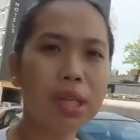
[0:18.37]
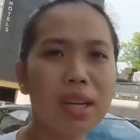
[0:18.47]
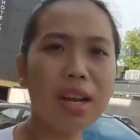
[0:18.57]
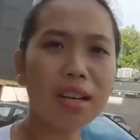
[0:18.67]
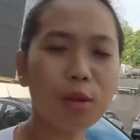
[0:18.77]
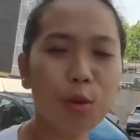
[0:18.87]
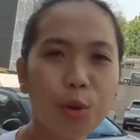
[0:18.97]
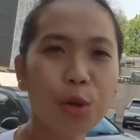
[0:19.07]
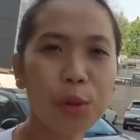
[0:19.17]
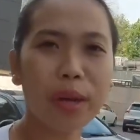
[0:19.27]
Biglang
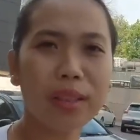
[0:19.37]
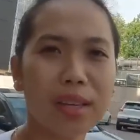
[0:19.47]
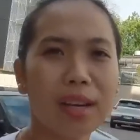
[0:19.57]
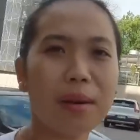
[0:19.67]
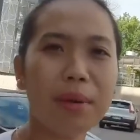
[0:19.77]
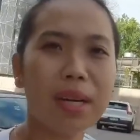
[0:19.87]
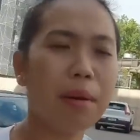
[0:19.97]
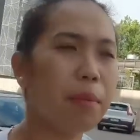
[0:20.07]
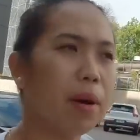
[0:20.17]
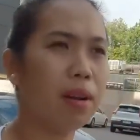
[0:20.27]
nagloko yung ating
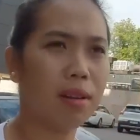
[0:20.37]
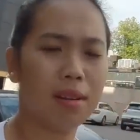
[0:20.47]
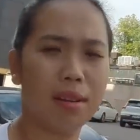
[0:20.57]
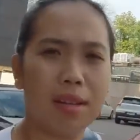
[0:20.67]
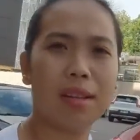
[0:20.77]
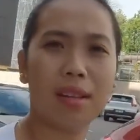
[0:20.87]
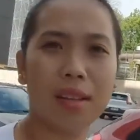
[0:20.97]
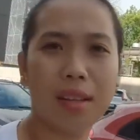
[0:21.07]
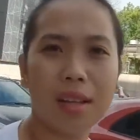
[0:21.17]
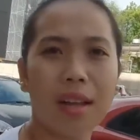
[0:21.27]
camera ba?
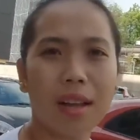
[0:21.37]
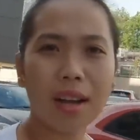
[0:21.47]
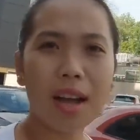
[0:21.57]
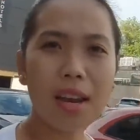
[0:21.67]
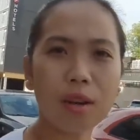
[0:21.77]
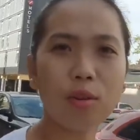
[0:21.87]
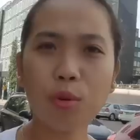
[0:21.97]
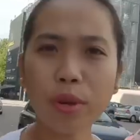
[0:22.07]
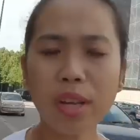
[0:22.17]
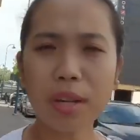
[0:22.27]
akala
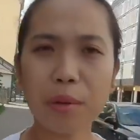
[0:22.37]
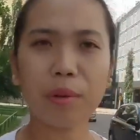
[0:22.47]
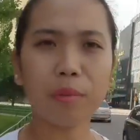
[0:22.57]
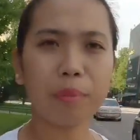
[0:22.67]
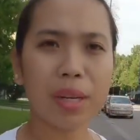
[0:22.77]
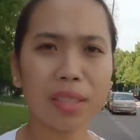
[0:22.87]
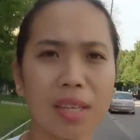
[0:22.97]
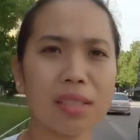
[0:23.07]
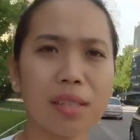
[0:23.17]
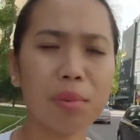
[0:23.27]
ko okay na yung
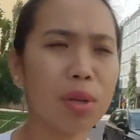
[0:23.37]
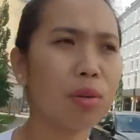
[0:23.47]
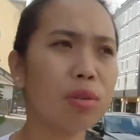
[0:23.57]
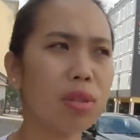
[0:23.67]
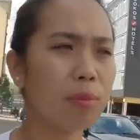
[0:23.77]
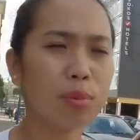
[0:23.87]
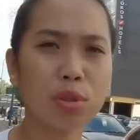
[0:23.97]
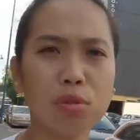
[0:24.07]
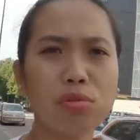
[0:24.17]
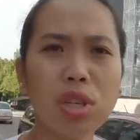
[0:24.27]
pinagsasabi ko
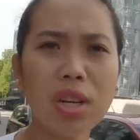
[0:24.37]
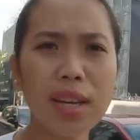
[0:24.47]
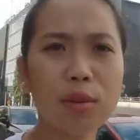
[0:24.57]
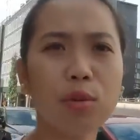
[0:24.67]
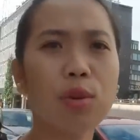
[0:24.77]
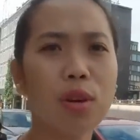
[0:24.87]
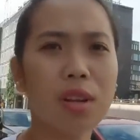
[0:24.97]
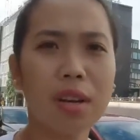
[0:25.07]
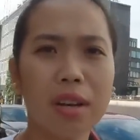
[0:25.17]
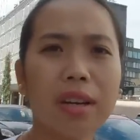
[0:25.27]
tapos nung chinek ko
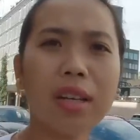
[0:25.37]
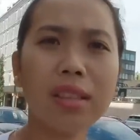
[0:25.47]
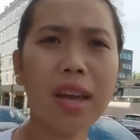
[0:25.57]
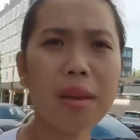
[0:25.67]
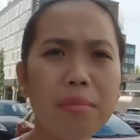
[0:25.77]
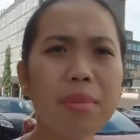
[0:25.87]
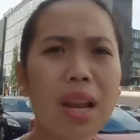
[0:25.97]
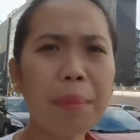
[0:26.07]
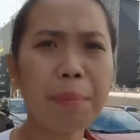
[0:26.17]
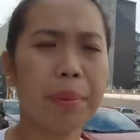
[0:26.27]
naka time
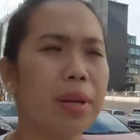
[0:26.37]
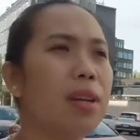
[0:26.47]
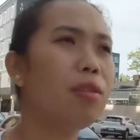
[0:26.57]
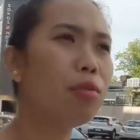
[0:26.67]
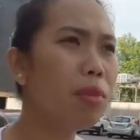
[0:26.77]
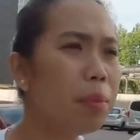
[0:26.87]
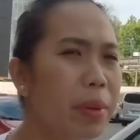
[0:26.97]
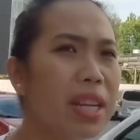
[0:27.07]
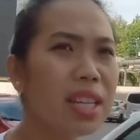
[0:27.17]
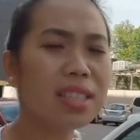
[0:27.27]
lap yung
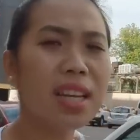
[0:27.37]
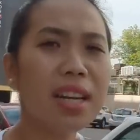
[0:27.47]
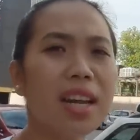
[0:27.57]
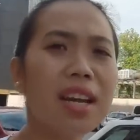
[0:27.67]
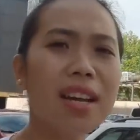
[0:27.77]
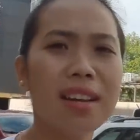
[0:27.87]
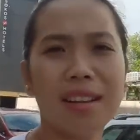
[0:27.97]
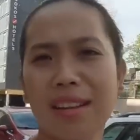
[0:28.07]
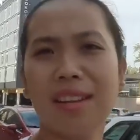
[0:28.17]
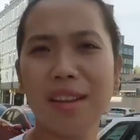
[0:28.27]
mabilisan na
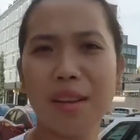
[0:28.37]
